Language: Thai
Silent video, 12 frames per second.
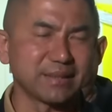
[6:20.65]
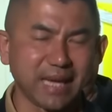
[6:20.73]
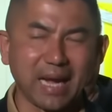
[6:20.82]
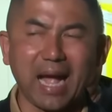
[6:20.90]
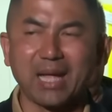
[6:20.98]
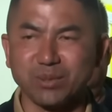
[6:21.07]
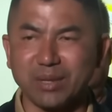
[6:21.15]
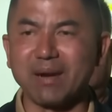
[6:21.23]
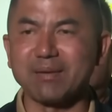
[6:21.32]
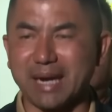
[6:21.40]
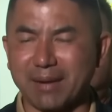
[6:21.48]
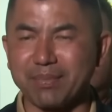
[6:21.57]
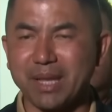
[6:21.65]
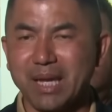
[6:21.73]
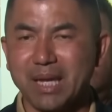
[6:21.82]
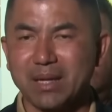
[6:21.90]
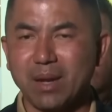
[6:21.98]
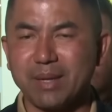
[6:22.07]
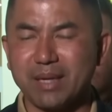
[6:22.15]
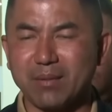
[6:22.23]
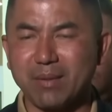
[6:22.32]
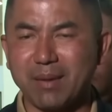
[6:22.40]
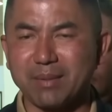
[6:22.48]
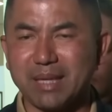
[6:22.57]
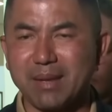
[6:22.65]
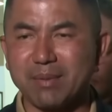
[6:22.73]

ที่โอนตรงมายังตัวบิ๊กโจ๊กเลย